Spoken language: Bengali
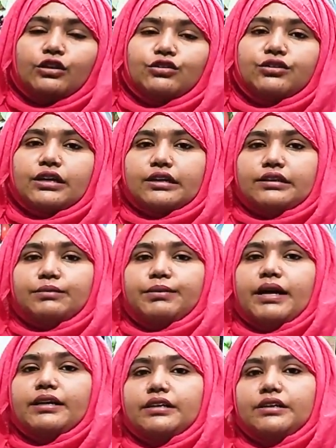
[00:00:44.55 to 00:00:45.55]
তো সেক্ষেত্রে
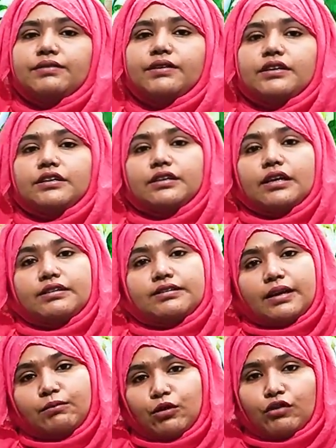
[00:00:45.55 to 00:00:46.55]
ব্র্যান্ডের টিভি কিনতে
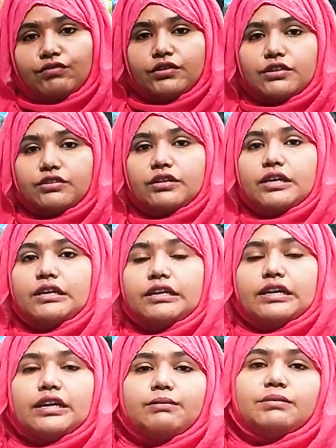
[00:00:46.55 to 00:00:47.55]
সেম কনফিগারেশন কিনতে
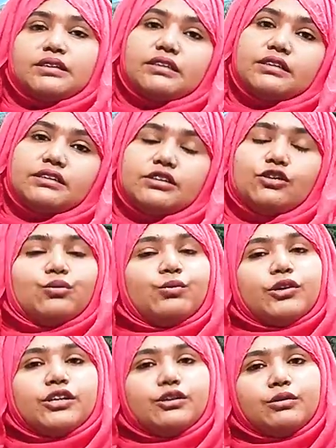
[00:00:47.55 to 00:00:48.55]
গেলে আপনার তিরিশের
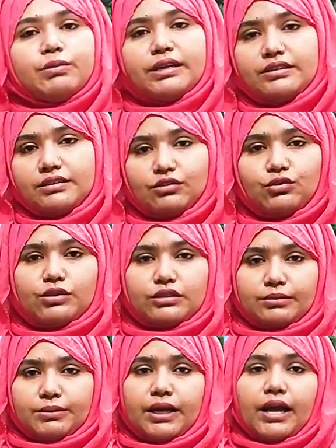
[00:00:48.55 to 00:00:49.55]
উপরে কিন্তু প্রাইসিং চলে
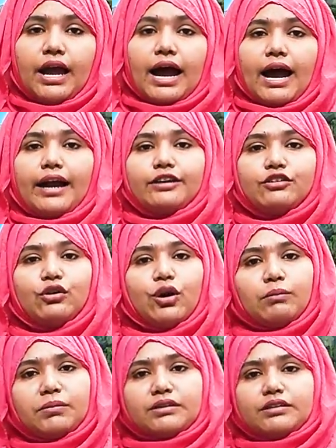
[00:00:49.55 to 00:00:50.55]
যাবে আর একটু
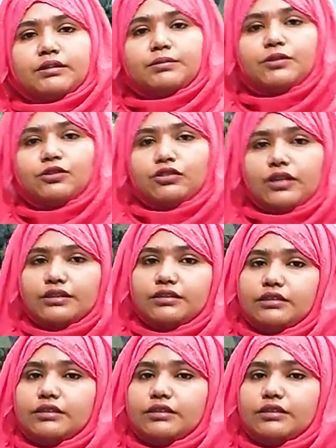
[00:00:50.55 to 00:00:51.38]
কম বাজেটের ভিতরে যারা যে